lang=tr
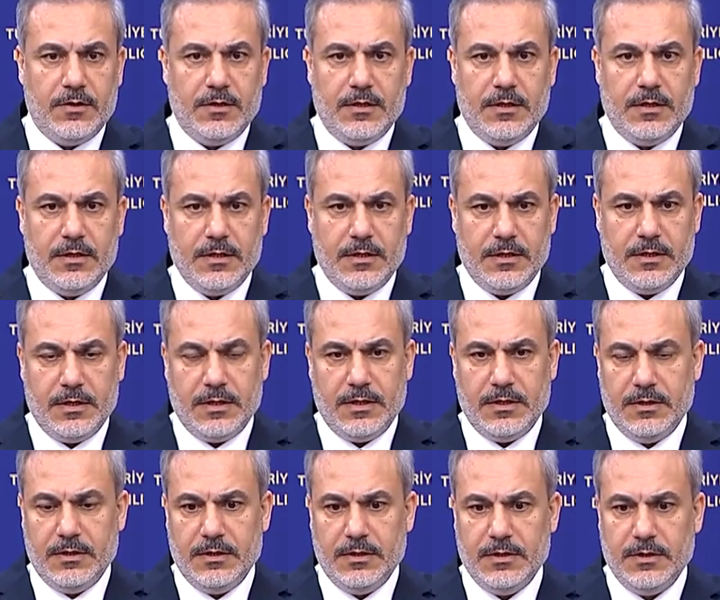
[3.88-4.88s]
ve dünyadaki
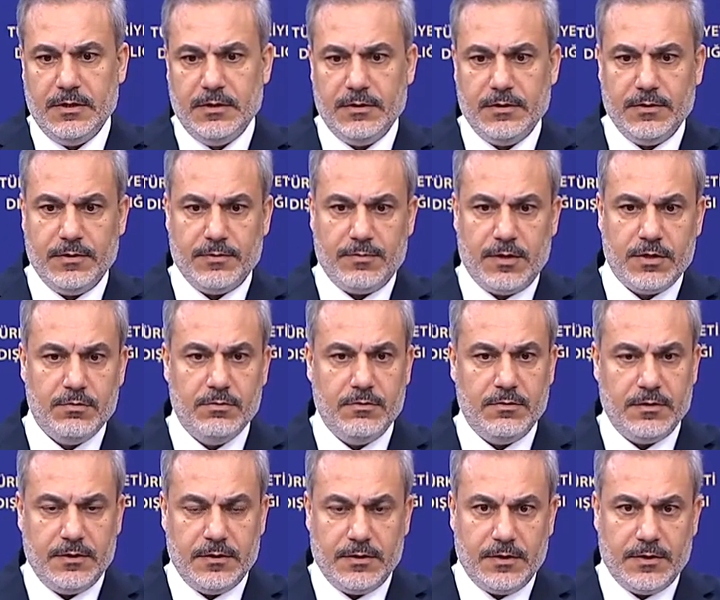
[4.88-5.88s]
önemli
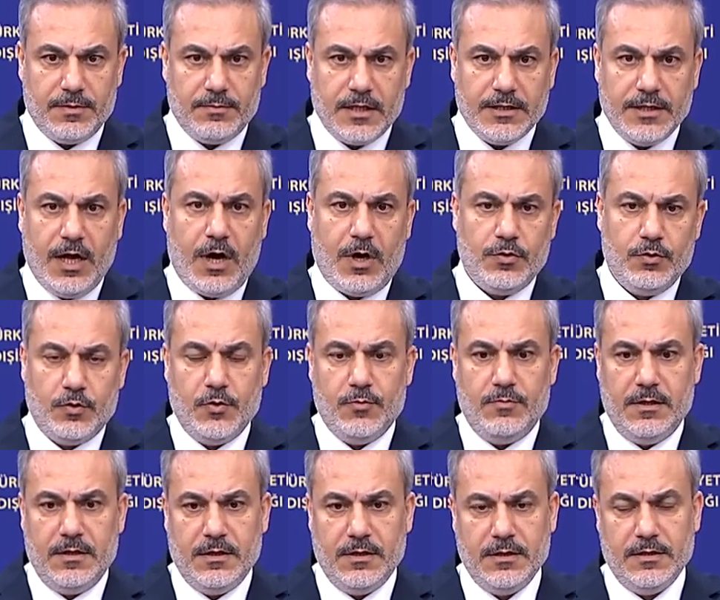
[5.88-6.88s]
gelişmelerden haberdar olmak
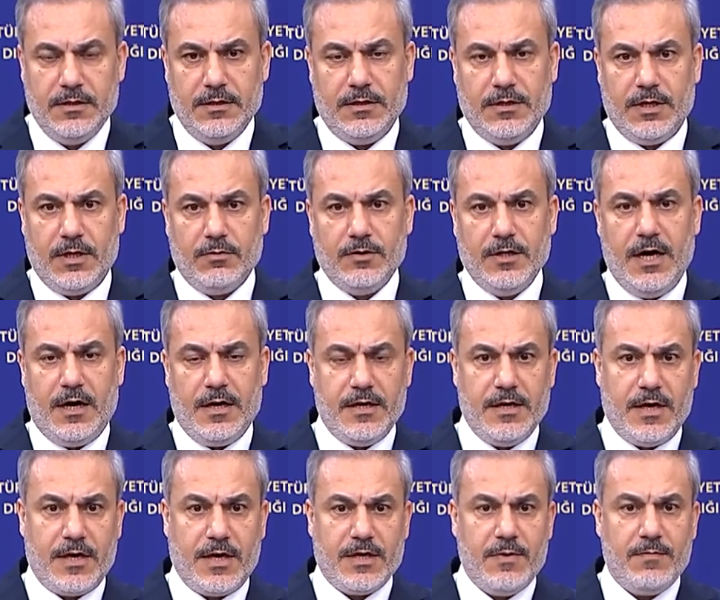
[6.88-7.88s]
için kanalımıza
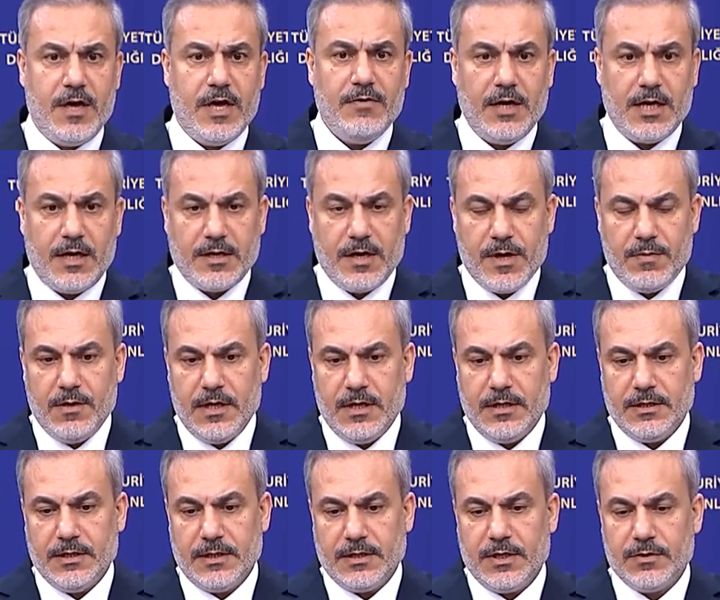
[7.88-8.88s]
abone olup bildirimleri
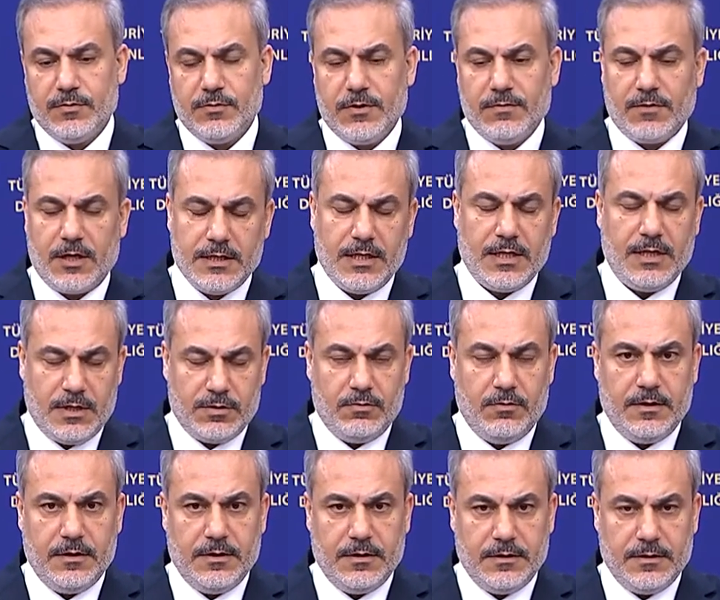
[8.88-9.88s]
açmayı
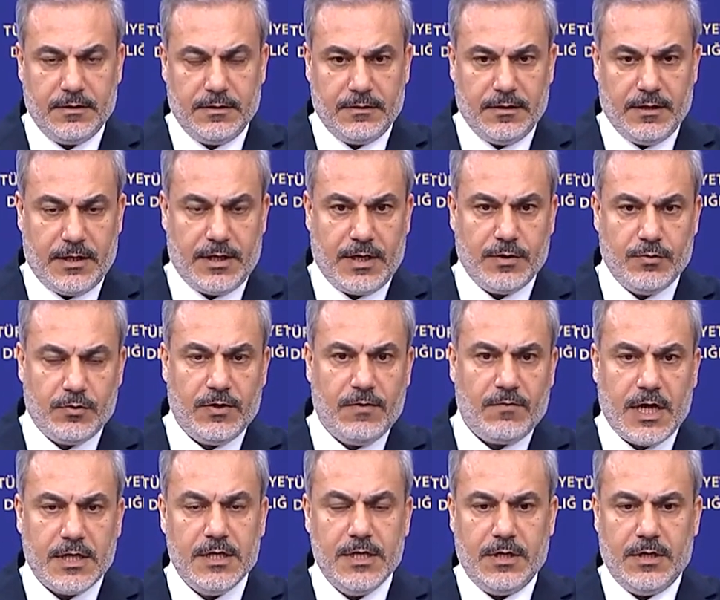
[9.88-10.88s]
unutmayınız.
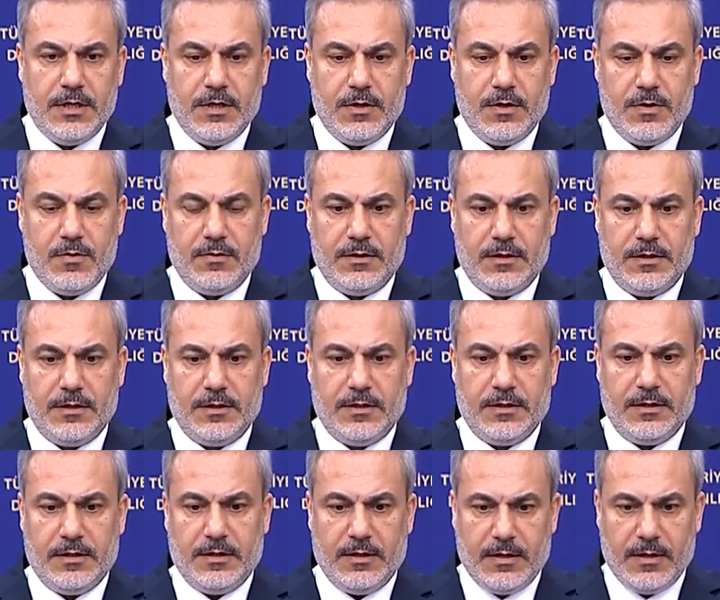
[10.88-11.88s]
Dışişleri Bakanlığı,
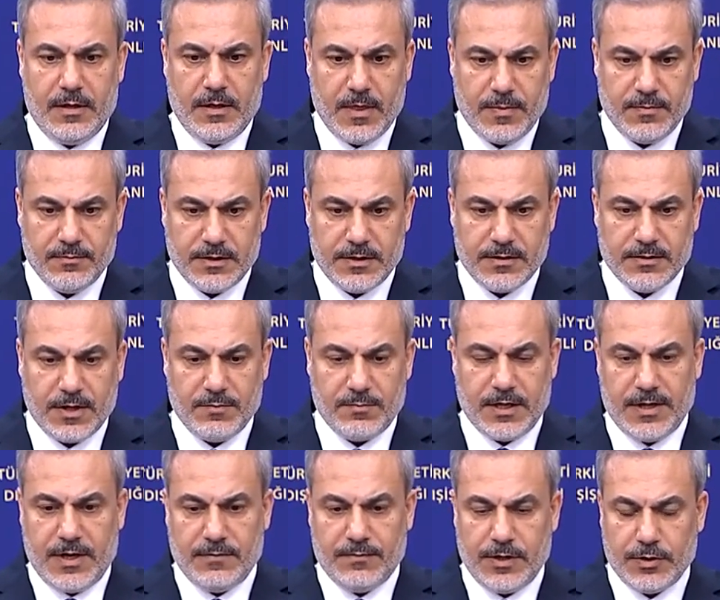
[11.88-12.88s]
İsrail'in
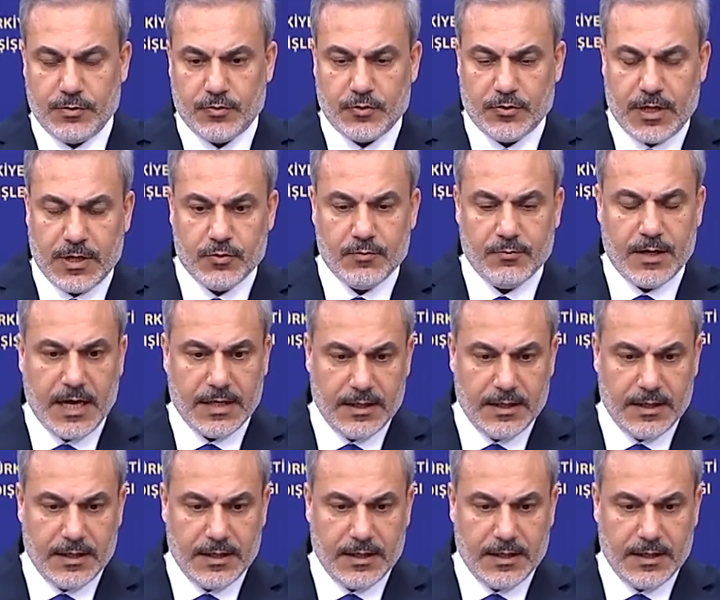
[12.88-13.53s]
Şam'daki İran